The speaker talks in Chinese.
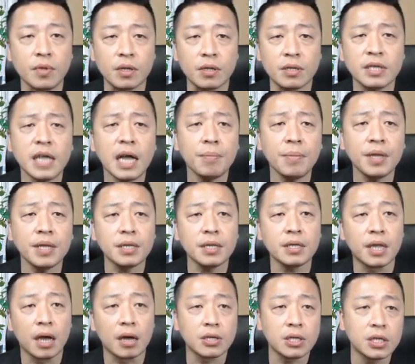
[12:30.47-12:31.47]
上面这
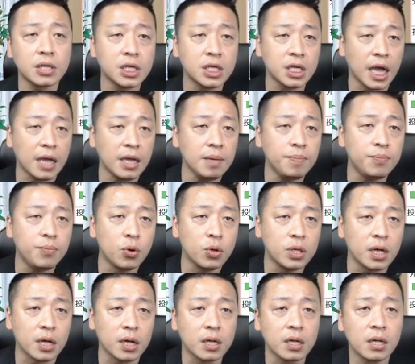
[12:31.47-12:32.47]
条是前一波
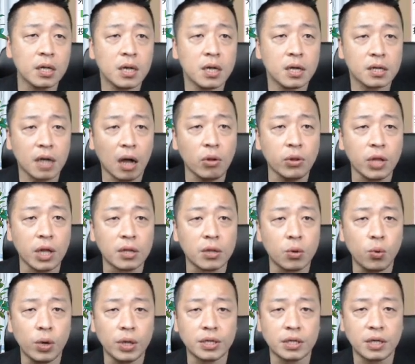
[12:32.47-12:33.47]
的高点的
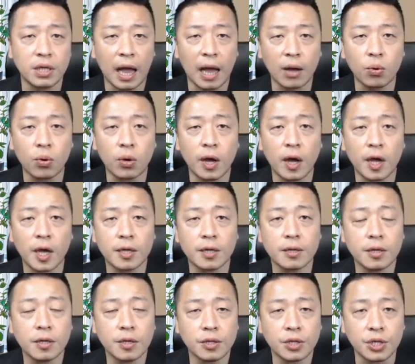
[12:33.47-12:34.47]
位置拉过来，
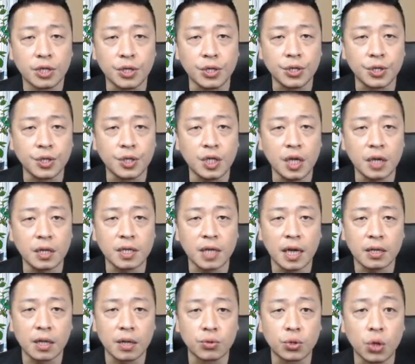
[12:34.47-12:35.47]
其实现
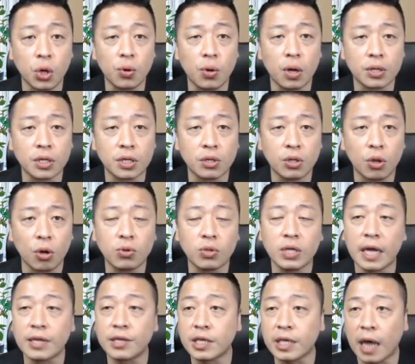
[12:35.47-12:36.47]
在的状况是都
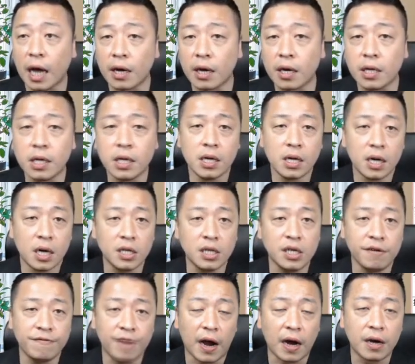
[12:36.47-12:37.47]
占上了，而
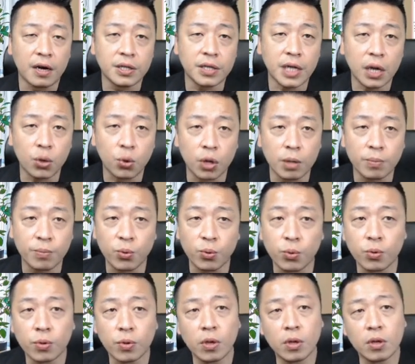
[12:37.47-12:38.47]
且法人在回补，
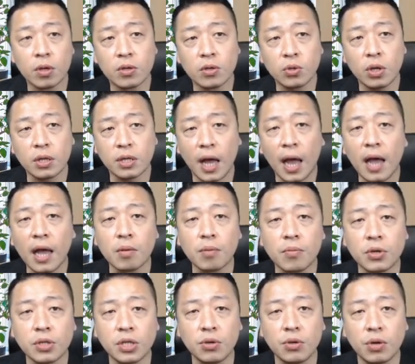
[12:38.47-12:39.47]
所以它有没
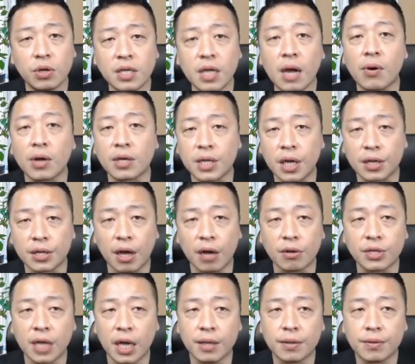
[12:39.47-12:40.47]
有机会再往上挑
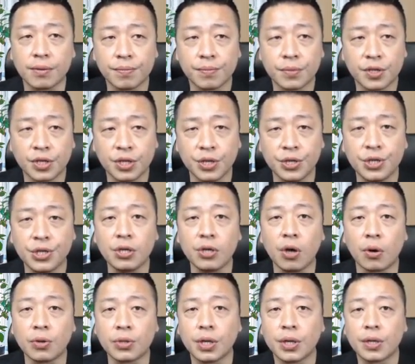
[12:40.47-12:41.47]
战，其实是
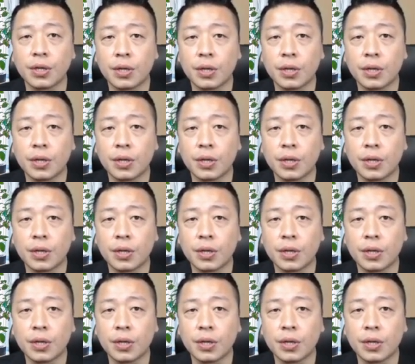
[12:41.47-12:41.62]
有的，